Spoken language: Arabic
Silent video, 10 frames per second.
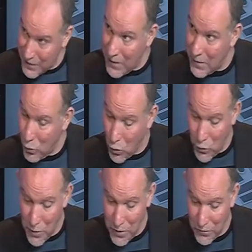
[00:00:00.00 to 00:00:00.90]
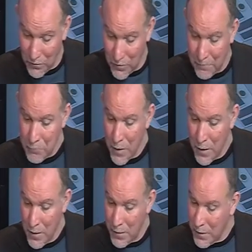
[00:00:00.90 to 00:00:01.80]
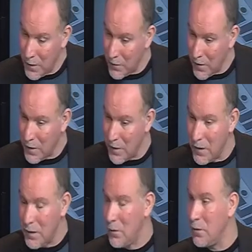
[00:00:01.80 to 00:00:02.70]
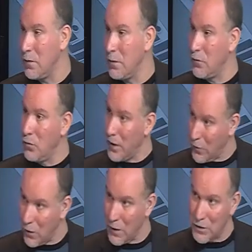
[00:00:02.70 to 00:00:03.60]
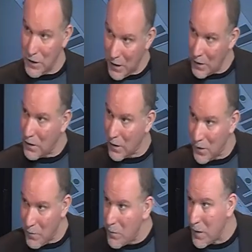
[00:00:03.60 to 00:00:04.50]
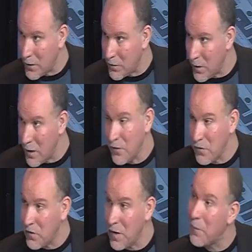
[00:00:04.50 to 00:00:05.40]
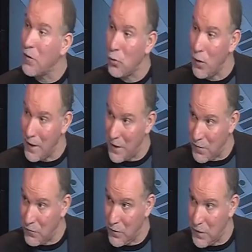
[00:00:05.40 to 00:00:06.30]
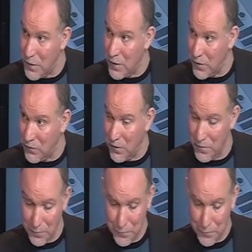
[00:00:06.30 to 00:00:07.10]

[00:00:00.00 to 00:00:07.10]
وقبليس وقبليس نان كين آه، وليكول الجيريان تقيم ما كنت لا سي سني با لارد فير ياسين